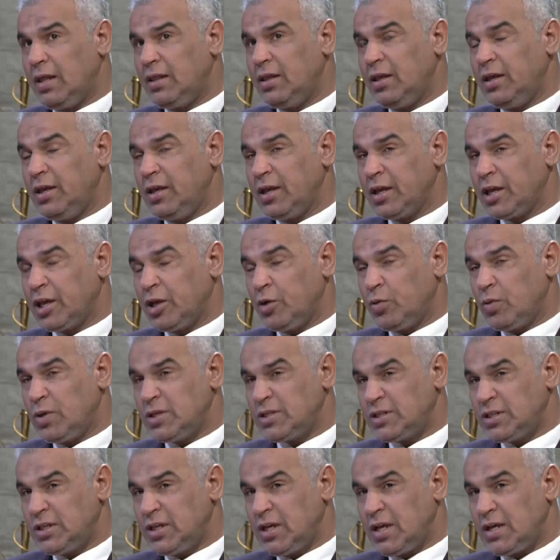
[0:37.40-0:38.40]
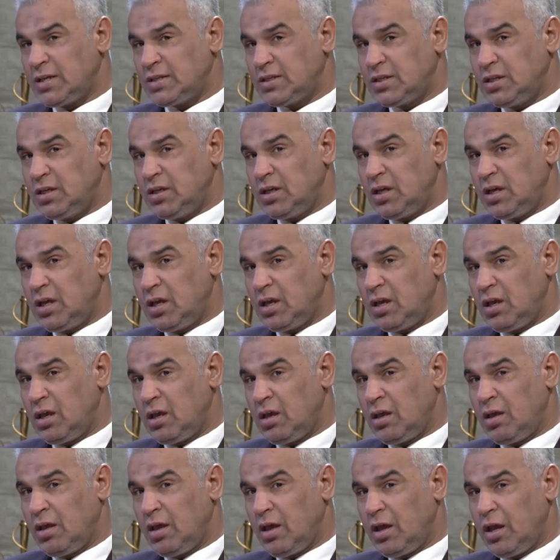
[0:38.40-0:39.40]
هذه قوى
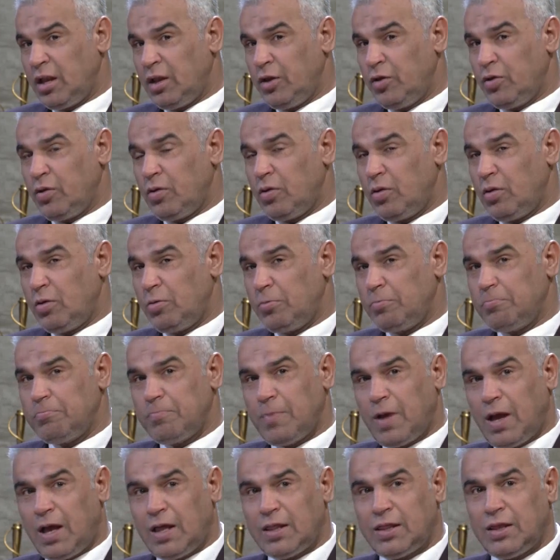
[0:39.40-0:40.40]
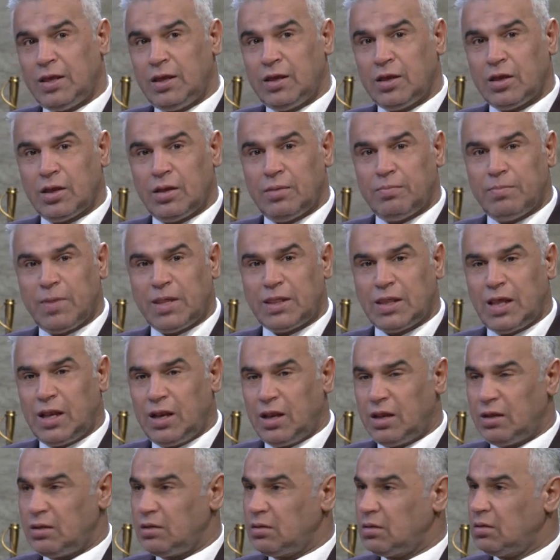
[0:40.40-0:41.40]
سياسيه اليوم هذه
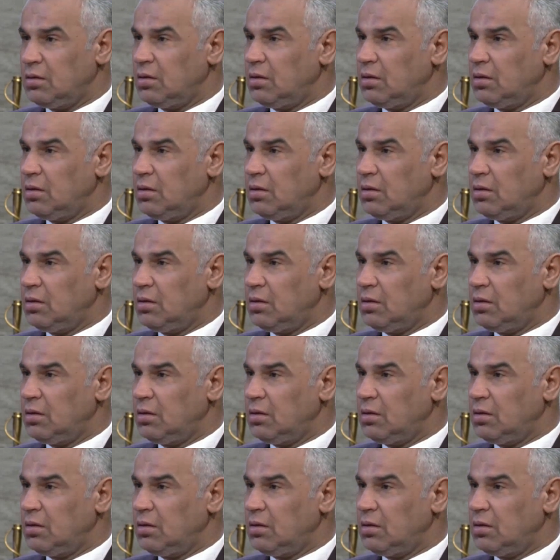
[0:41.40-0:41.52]
مثلا